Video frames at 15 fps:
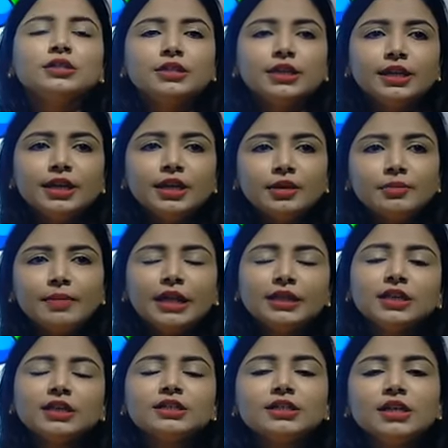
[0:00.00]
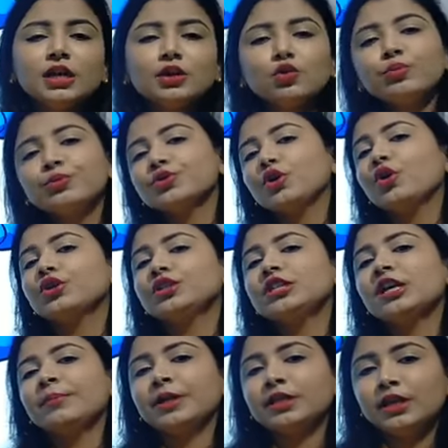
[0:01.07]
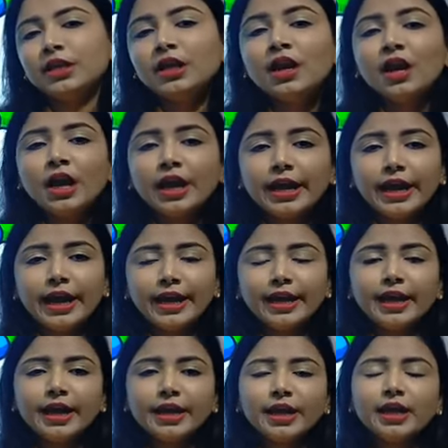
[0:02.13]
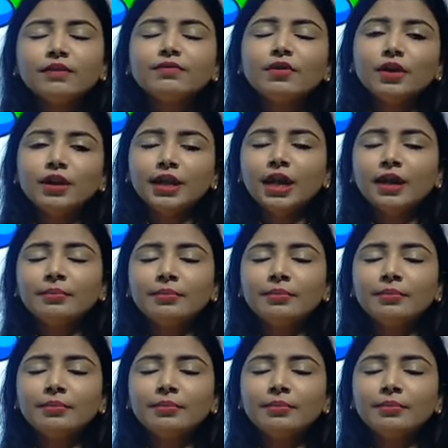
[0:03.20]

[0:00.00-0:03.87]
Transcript: যে বাতাসটা খুব সহজে আমাদের গায়ে লাগে ফলে